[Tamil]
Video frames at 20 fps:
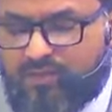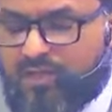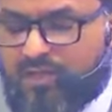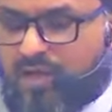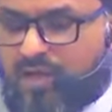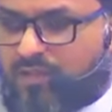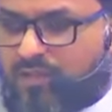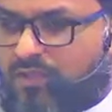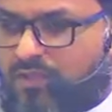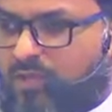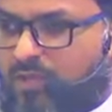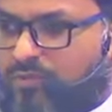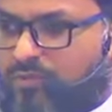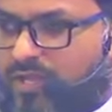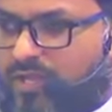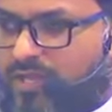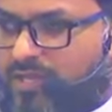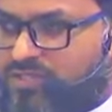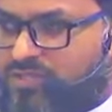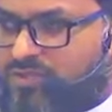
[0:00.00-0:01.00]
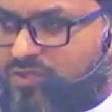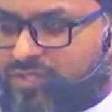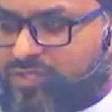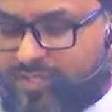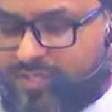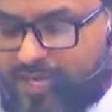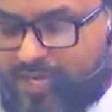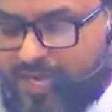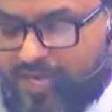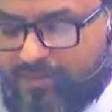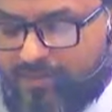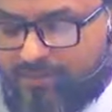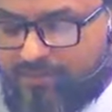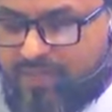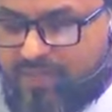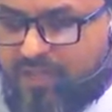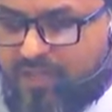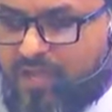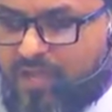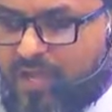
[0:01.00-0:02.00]
அல்லாஹு தாலா சொல்லுகின்றான்
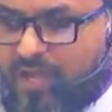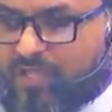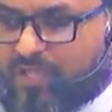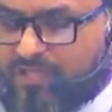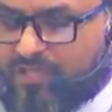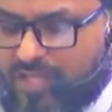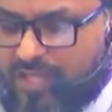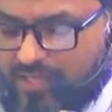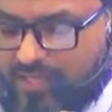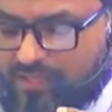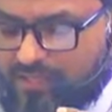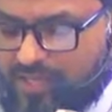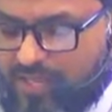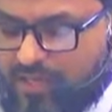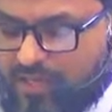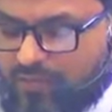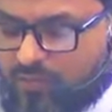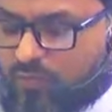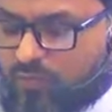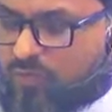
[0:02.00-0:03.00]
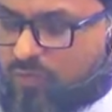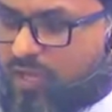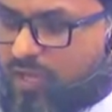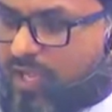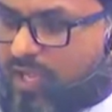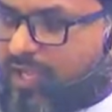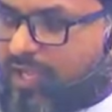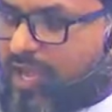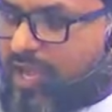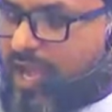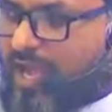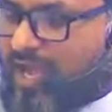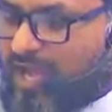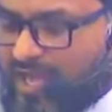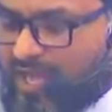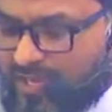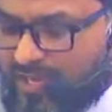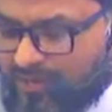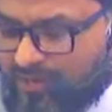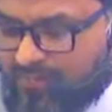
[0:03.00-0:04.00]
அல்லாஹ் தான் உங்களை
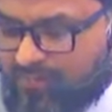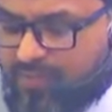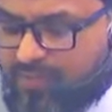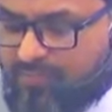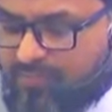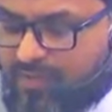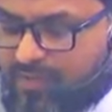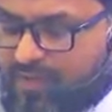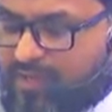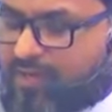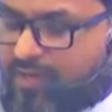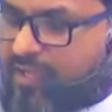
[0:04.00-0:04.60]
ஆரம்பமான